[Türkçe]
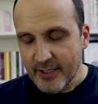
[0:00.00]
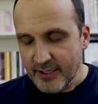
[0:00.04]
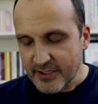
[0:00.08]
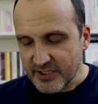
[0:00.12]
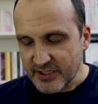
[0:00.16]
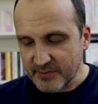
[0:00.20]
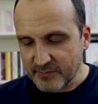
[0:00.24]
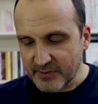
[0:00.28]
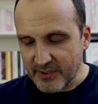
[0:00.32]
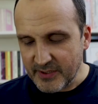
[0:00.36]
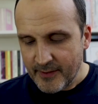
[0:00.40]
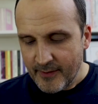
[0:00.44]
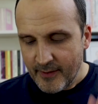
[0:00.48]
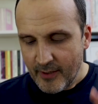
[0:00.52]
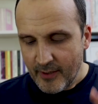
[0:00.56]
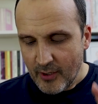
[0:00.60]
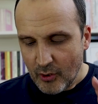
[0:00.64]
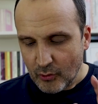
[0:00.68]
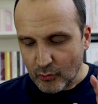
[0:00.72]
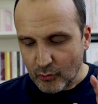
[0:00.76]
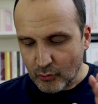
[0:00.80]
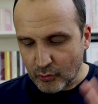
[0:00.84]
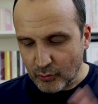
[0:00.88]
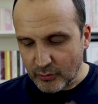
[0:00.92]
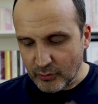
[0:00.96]
Şimdi
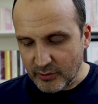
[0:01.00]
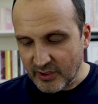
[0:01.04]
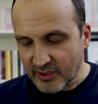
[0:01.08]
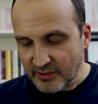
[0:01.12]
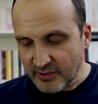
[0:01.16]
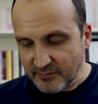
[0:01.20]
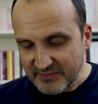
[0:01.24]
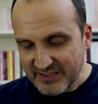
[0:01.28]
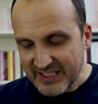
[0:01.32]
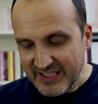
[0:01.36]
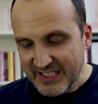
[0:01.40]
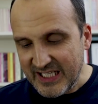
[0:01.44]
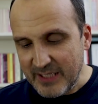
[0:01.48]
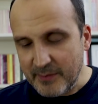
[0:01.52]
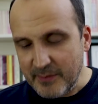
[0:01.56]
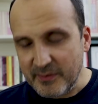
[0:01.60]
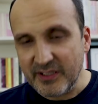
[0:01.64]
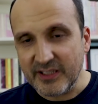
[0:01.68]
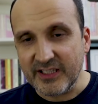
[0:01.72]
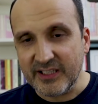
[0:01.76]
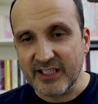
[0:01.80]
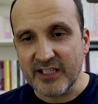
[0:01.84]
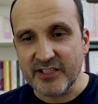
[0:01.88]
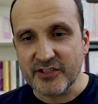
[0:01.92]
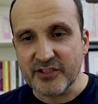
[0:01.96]
kullanım
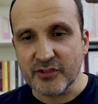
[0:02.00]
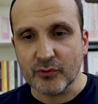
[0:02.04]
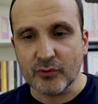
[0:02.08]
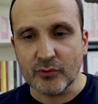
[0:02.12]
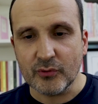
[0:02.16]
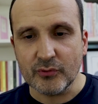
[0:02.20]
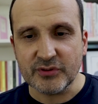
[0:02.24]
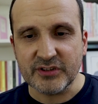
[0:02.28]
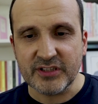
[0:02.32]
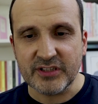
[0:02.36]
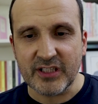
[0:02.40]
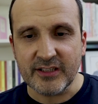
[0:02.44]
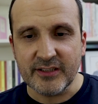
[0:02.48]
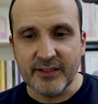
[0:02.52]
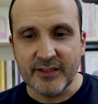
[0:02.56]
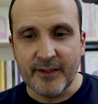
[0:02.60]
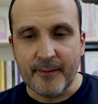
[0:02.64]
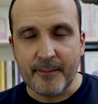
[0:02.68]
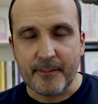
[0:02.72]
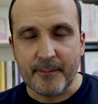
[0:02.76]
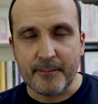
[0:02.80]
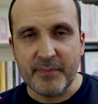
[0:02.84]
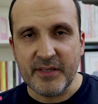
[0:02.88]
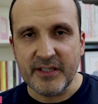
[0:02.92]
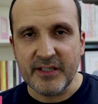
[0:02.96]
deneyimine gelecek olursak
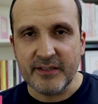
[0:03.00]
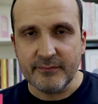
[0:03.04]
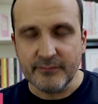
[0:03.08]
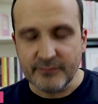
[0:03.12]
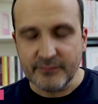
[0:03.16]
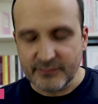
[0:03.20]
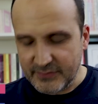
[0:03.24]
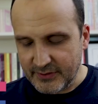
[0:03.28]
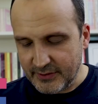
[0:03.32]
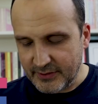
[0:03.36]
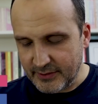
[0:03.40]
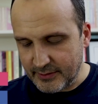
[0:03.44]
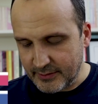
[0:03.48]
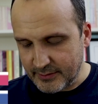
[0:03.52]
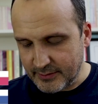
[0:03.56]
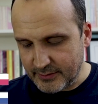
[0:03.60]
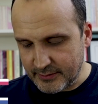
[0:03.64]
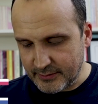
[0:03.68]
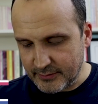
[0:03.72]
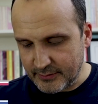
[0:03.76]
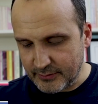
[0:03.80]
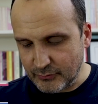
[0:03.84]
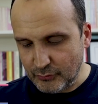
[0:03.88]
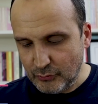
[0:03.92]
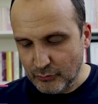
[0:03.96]
benim e,
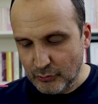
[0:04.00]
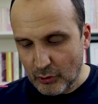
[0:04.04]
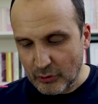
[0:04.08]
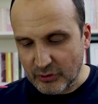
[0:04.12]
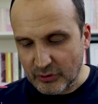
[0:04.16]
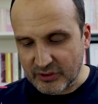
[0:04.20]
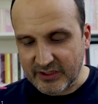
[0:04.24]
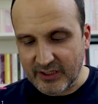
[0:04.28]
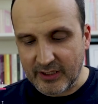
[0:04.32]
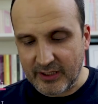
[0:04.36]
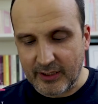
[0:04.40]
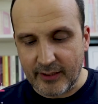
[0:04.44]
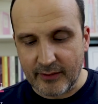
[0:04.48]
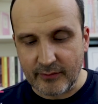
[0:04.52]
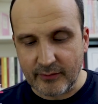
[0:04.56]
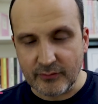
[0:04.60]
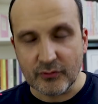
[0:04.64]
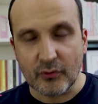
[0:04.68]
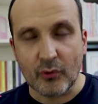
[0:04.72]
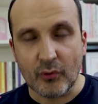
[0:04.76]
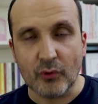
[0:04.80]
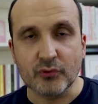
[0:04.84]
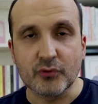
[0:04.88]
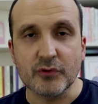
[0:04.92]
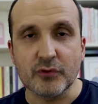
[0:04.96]
4K
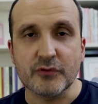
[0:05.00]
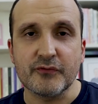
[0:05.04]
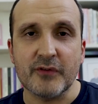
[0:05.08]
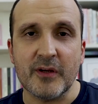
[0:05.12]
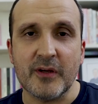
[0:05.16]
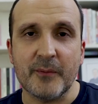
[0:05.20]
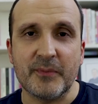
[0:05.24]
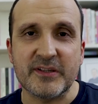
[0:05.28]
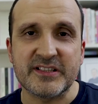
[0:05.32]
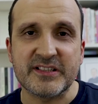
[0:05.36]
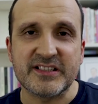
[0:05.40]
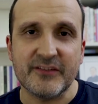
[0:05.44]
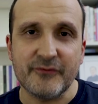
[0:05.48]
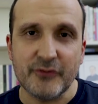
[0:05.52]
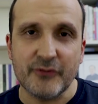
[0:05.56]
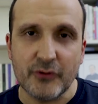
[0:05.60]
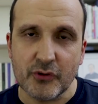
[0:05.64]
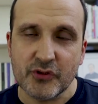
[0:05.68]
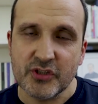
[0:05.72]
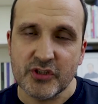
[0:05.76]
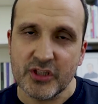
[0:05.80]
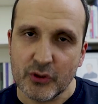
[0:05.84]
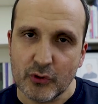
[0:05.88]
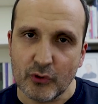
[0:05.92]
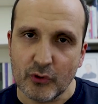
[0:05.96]
30 fps
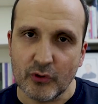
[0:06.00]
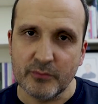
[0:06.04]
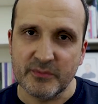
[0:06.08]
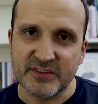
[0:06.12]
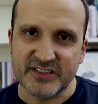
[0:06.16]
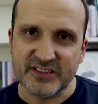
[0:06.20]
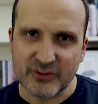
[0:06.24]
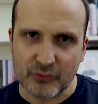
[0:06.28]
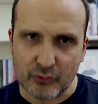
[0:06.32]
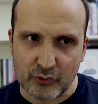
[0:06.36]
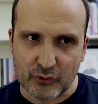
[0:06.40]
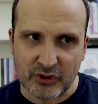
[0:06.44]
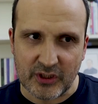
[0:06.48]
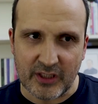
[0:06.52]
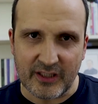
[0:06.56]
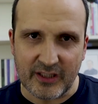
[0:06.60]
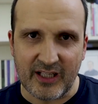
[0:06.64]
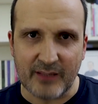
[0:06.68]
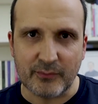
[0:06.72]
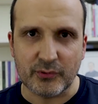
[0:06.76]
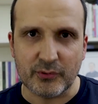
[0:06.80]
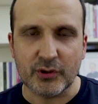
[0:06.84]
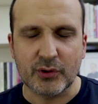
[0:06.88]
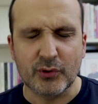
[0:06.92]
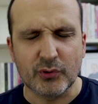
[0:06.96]
video çekiyor olması güzel.
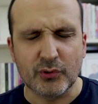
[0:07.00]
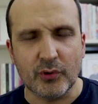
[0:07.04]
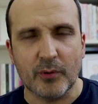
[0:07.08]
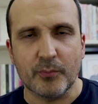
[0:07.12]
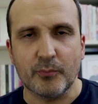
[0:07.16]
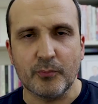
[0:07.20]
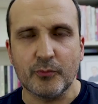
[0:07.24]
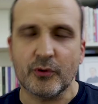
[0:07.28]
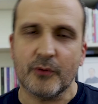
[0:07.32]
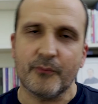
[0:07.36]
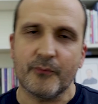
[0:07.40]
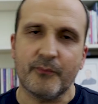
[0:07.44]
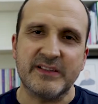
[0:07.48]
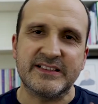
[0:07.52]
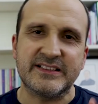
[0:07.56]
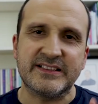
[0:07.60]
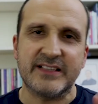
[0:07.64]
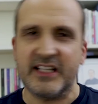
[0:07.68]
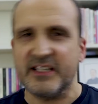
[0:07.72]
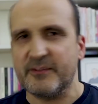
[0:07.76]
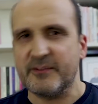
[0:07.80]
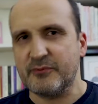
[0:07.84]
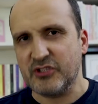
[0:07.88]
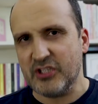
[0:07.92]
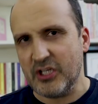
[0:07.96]
Yani burada crop murop
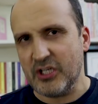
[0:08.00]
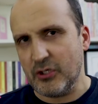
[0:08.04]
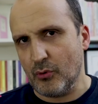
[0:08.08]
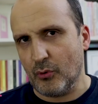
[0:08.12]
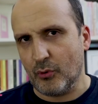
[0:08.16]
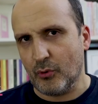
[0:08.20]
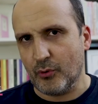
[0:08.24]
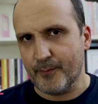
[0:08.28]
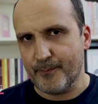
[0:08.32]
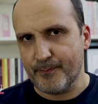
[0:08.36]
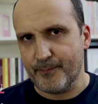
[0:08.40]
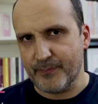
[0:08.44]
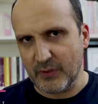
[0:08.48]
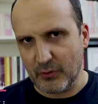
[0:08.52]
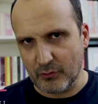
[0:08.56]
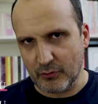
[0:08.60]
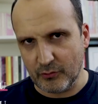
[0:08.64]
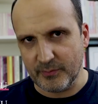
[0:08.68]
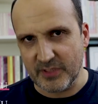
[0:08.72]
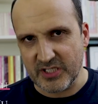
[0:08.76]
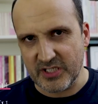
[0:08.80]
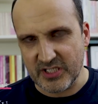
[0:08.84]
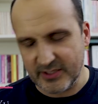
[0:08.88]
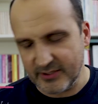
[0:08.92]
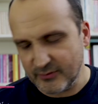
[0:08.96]
vesaire hiçbir şey yok.
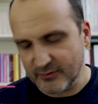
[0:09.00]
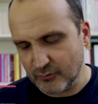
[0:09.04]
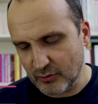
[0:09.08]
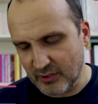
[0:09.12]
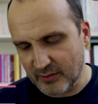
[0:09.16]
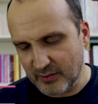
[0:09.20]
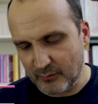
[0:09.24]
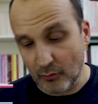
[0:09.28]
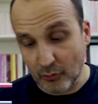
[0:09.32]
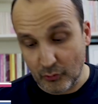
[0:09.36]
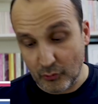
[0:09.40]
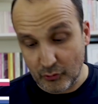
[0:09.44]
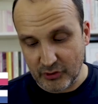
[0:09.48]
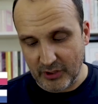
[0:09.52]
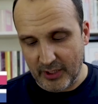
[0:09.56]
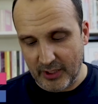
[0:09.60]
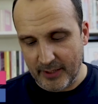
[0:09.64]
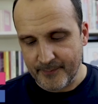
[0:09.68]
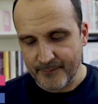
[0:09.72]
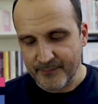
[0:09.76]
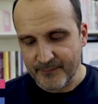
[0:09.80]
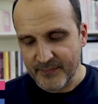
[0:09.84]
Onu baştan söyleyeyim. O güzel.